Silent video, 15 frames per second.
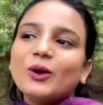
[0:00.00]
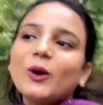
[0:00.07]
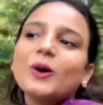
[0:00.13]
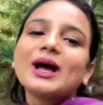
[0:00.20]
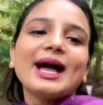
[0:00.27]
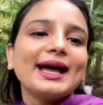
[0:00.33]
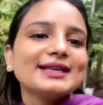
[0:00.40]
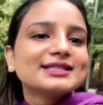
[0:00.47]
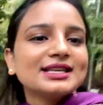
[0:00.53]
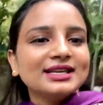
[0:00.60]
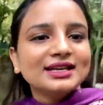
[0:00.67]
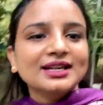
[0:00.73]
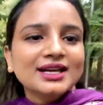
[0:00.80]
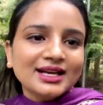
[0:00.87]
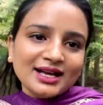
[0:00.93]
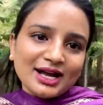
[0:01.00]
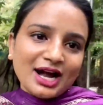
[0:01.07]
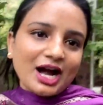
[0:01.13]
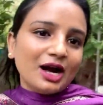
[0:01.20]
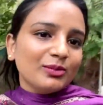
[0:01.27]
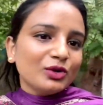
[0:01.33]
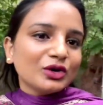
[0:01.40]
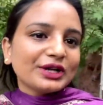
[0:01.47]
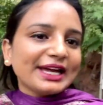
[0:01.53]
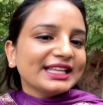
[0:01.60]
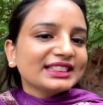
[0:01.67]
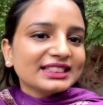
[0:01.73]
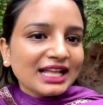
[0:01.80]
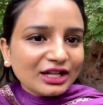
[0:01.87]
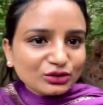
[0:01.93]
ओ oh, गाइस हम लोग
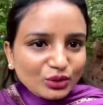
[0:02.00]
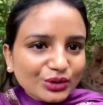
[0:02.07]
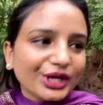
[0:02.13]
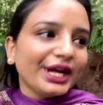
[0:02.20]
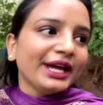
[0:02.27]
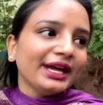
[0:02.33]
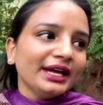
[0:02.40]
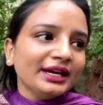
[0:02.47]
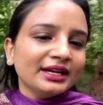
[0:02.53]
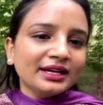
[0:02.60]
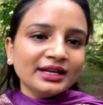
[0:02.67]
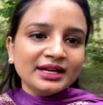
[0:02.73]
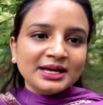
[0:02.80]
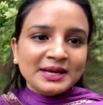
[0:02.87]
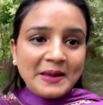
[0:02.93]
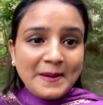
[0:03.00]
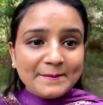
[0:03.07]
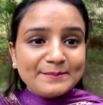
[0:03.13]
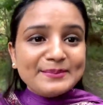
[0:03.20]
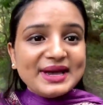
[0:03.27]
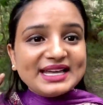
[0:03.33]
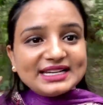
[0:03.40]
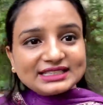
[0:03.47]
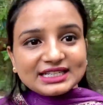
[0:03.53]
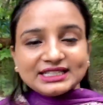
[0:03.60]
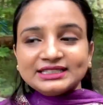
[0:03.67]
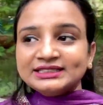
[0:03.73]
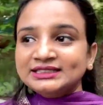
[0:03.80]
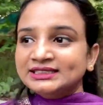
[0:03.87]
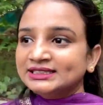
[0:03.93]
इतना दौरे हैं
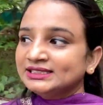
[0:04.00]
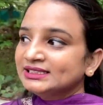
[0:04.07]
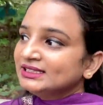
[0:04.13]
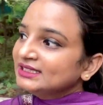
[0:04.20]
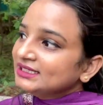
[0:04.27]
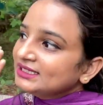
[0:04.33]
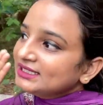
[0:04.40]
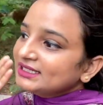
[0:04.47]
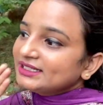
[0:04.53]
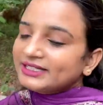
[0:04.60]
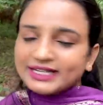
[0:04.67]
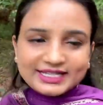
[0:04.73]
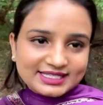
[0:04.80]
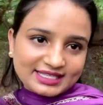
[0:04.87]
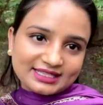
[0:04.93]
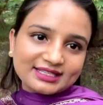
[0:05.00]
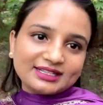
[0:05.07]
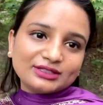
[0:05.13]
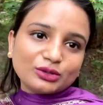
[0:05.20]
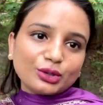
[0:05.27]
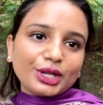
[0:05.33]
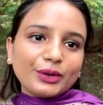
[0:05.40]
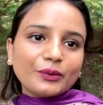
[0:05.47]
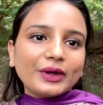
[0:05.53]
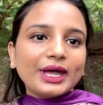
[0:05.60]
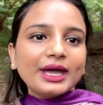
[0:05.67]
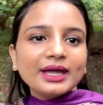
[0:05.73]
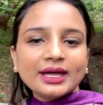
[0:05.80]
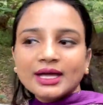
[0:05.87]
मैराथन रेस की तरह दौरे हुए